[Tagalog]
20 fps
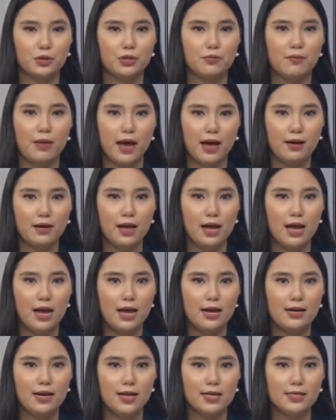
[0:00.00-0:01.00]
Command,
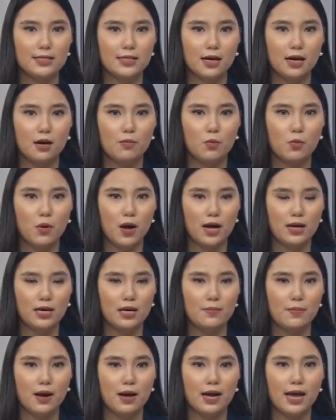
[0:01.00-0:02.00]
nasa kabuang
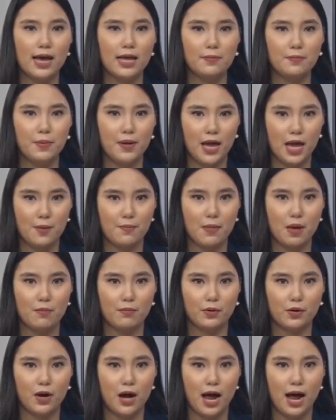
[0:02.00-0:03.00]
limang NPA
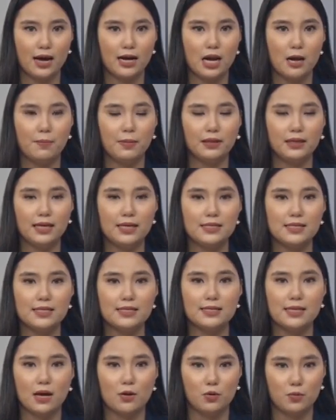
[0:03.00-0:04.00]
member ang napatay sa
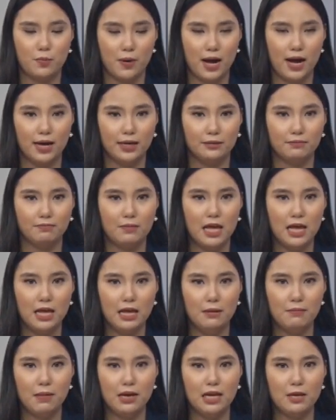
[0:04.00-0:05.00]
sagupaan.
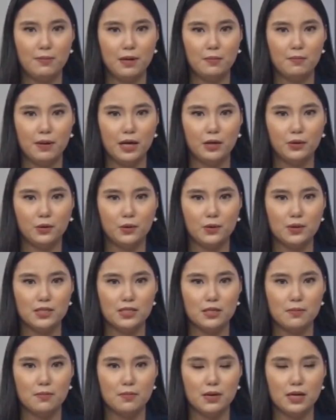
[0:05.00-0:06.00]
Maliban pa ito
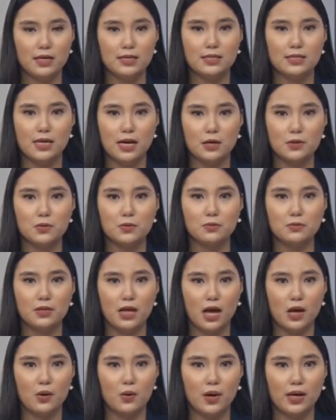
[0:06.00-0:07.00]
sa isang
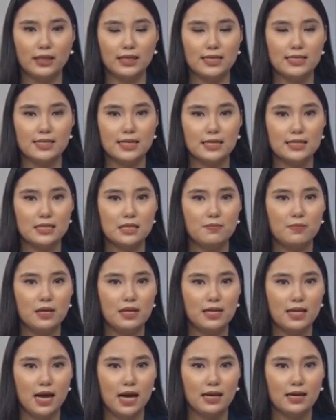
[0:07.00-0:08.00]
sundalo at isang
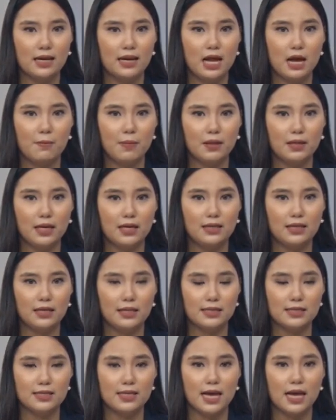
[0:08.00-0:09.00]
sibilyan na napatay
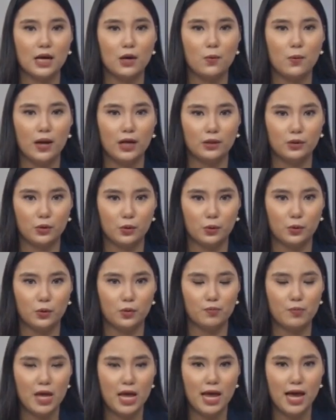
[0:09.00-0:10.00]
din sa
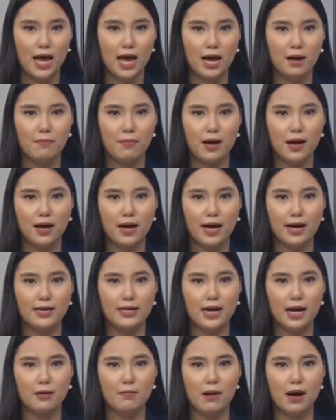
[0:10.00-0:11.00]
engkwentro. Ang
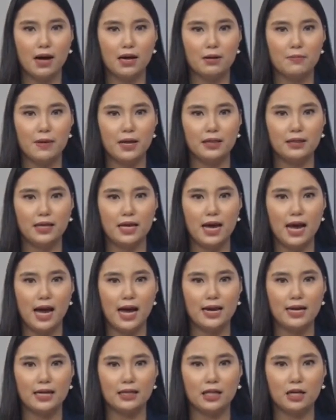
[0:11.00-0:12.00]
bangkay ng mga rebelde
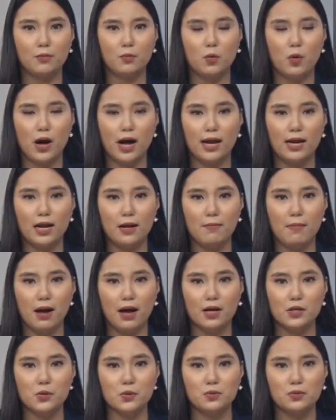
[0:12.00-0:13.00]
ay natagpuan ng
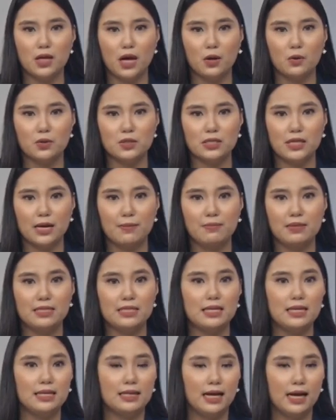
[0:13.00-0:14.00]
mga sundalo sa
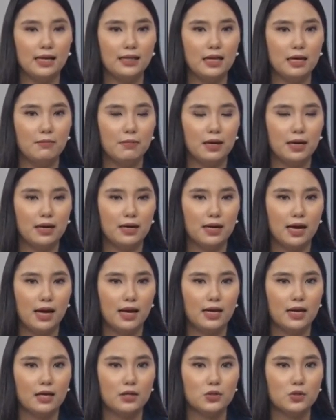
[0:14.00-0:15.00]
bisinidad ng
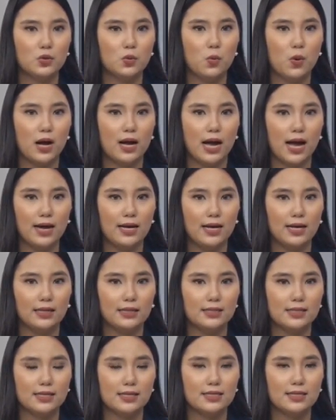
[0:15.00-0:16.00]
barangay
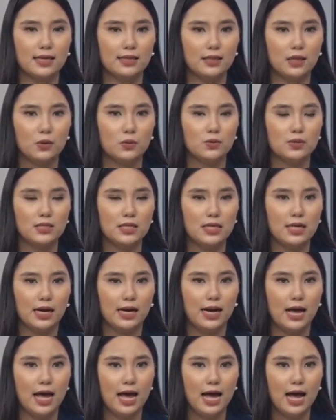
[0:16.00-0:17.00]
Suwagayan sa Santa
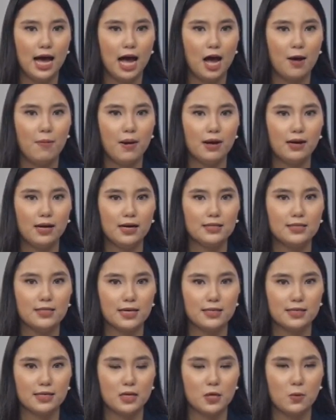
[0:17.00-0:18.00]
Lucia habang
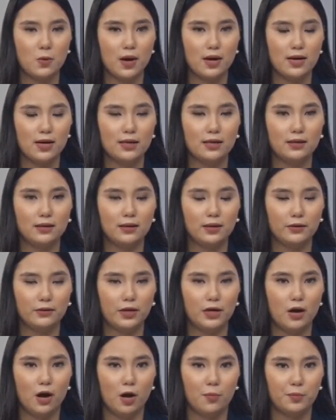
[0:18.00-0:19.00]
nagsasagawa ng
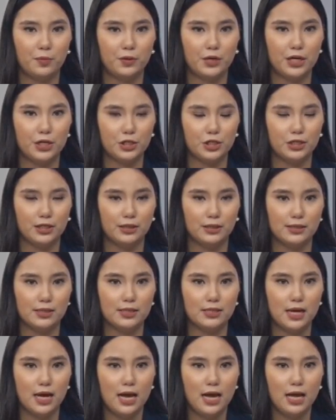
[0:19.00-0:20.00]
clearing
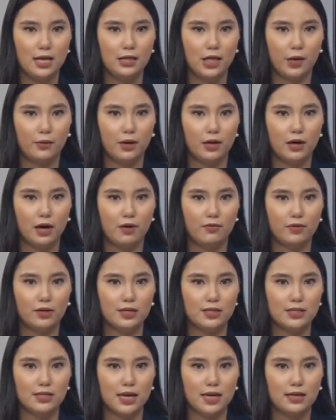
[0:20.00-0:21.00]
operations. Na-recover
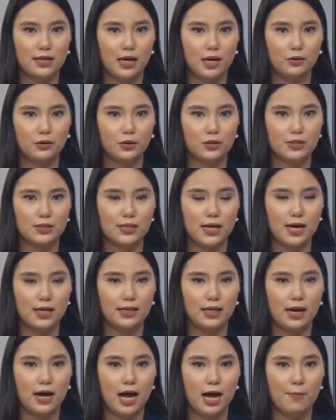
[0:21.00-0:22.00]
sa encounter
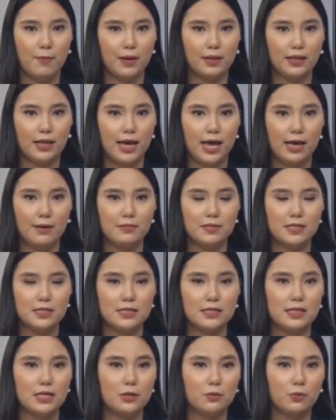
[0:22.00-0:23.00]
site ang apat na
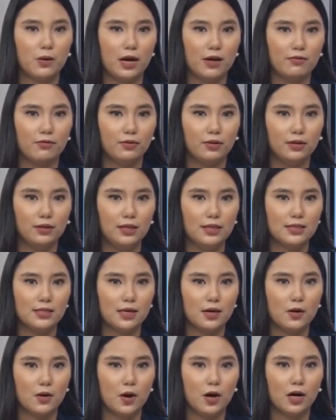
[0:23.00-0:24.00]
M16 rifle,
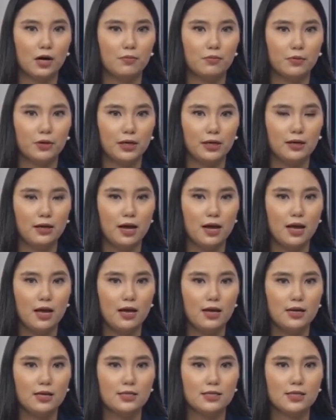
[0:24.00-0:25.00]
isang carbine,
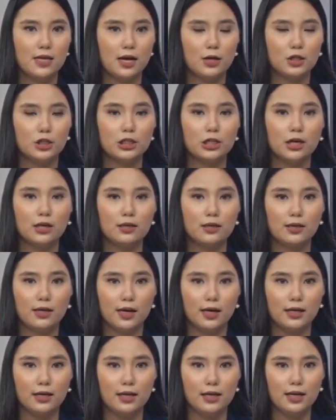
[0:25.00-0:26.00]
isang
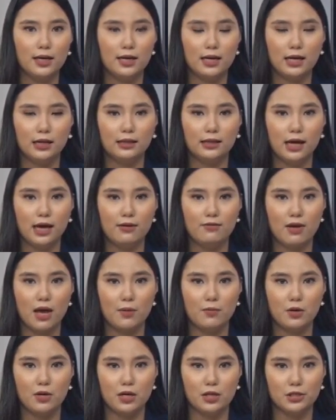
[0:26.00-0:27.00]
shotgun, ilang live
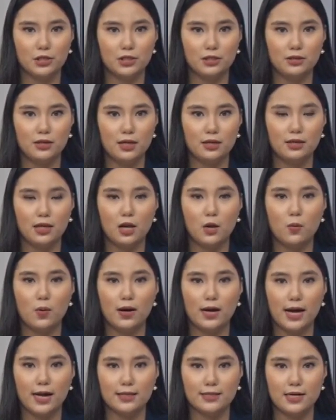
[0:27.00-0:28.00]
ammunition,
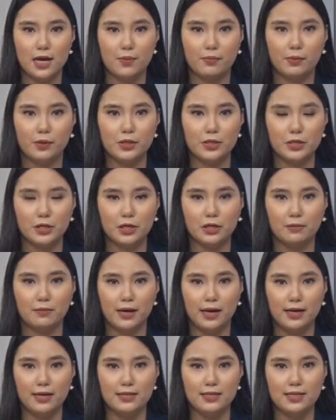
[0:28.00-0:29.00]
dalawang anti personal
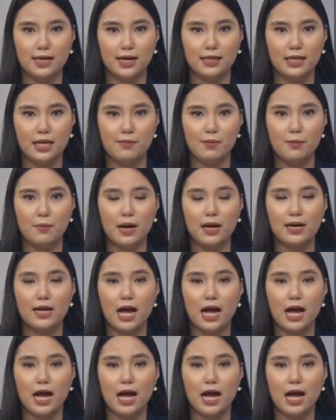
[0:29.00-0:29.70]
mines at iba pang